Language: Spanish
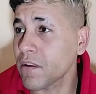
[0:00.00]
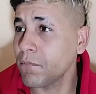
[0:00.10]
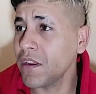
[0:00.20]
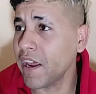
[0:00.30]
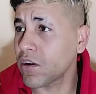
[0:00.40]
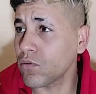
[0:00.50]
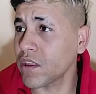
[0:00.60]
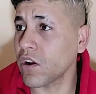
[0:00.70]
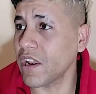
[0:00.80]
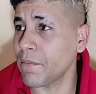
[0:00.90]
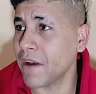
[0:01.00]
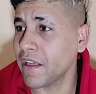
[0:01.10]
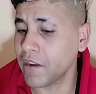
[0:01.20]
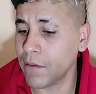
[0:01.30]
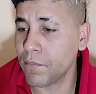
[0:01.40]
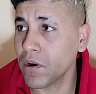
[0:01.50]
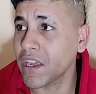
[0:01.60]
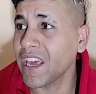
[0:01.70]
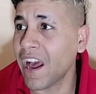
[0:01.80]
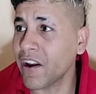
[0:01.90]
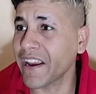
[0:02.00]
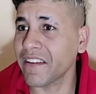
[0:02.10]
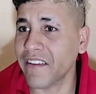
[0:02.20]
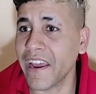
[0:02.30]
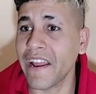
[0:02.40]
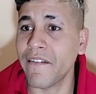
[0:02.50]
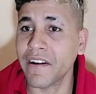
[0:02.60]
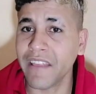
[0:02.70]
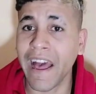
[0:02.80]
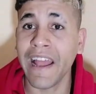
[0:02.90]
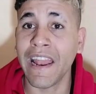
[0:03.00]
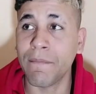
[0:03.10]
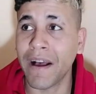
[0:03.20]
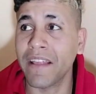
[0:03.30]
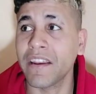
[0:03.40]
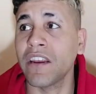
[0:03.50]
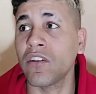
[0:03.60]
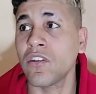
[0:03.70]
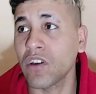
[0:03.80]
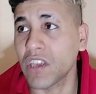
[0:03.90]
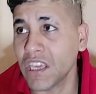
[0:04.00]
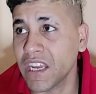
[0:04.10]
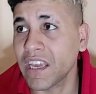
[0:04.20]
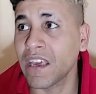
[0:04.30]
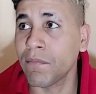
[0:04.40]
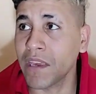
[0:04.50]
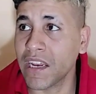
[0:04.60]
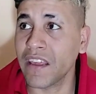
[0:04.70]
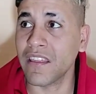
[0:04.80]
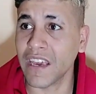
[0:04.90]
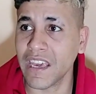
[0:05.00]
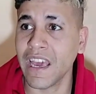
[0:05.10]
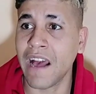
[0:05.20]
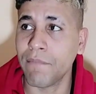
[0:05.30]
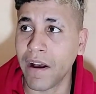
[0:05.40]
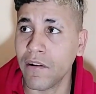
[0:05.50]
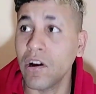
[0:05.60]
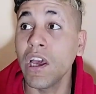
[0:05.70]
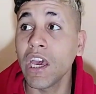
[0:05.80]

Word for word: Mina discute con la madre porque ahora que sabe la verdad, la madre no quiere que Mine deje a Pablo.